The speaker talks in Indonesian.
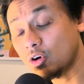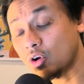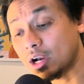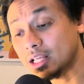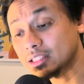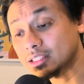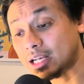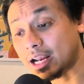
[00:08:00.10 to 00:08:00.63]

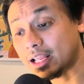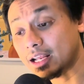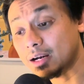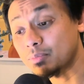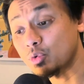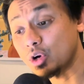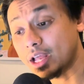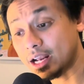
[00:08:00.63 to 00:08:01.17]
oleh
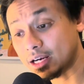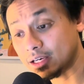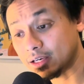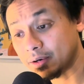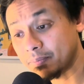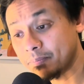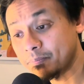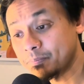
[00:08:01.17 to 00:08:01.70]
striker
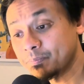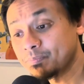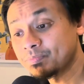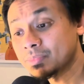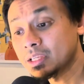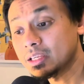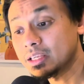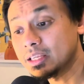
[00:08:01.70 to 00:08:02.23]
modern
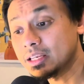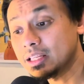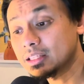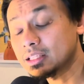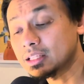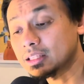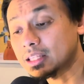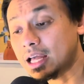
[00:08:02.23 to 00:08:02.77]
ini
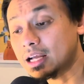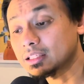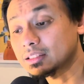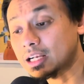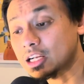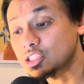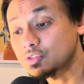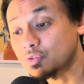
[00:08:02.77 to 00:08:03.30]
tentang
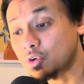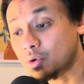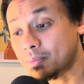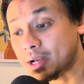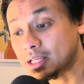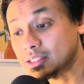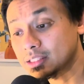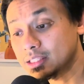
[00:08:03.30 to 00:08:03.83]

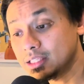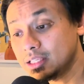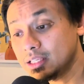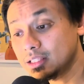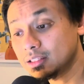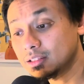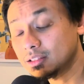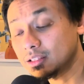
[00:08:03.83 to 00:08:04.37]

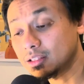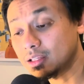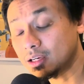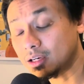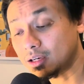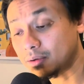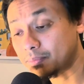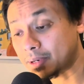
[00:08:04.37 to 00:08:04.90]
transformasi
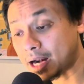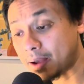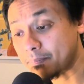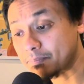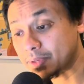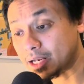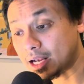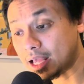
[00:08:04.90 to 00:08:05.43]
uh,
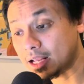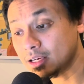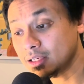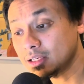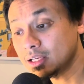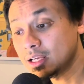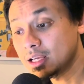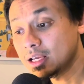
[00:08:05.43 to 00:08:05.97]
penampilan